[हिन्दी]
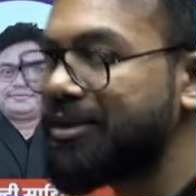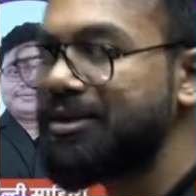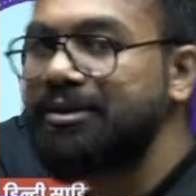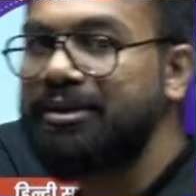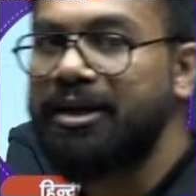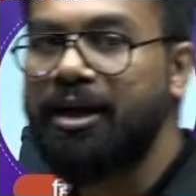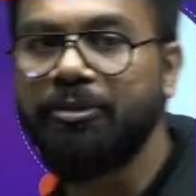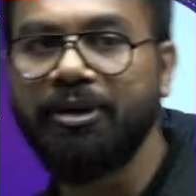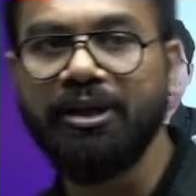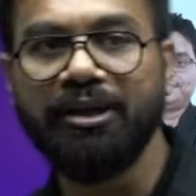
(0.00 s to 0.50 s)

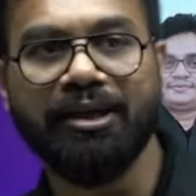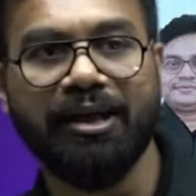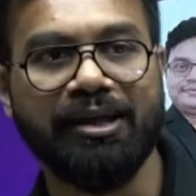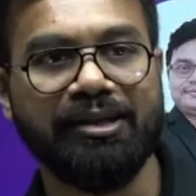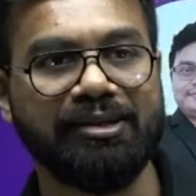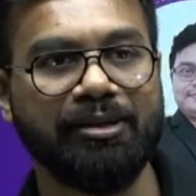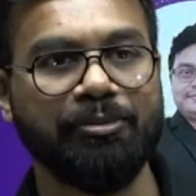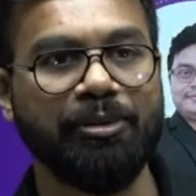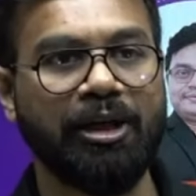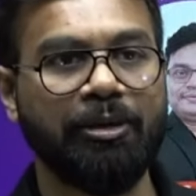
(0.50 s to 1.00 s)
का भी यही
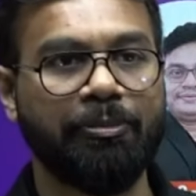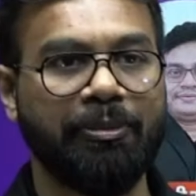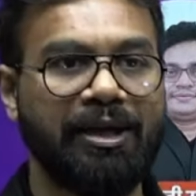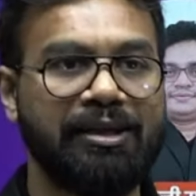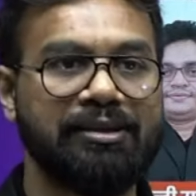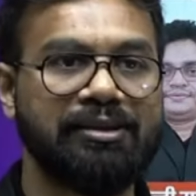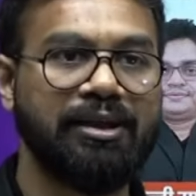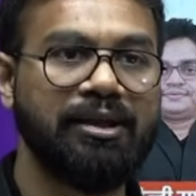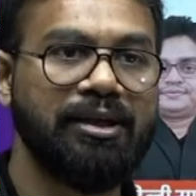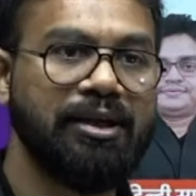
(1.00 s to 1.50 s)
सिमिलर
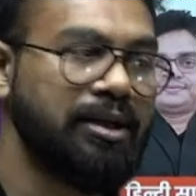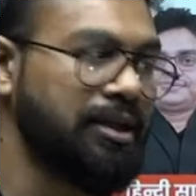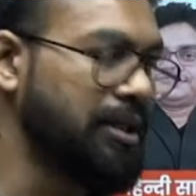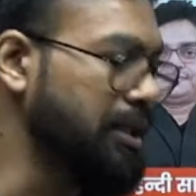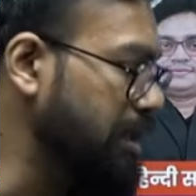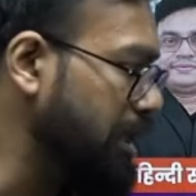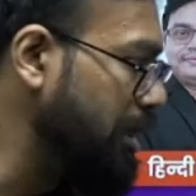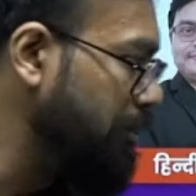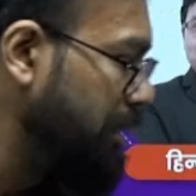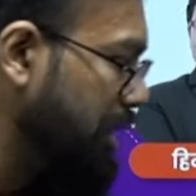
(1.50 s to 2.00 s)
प्राइस है कि
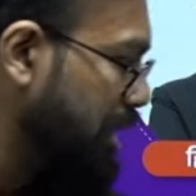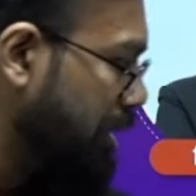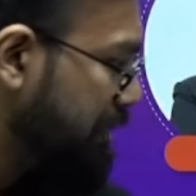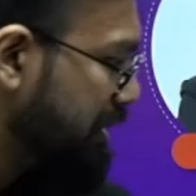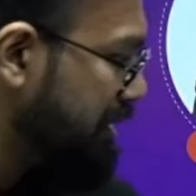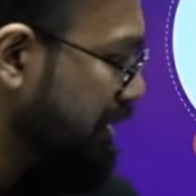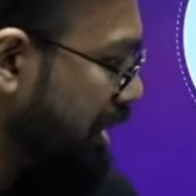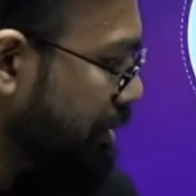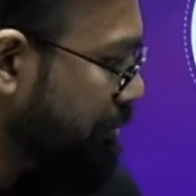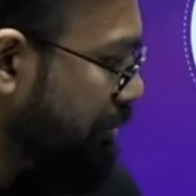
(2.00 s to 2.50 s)
ये भी अब
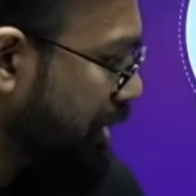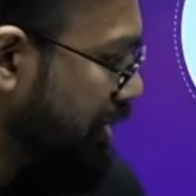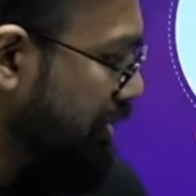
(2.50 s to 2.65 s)
इस टाइम पर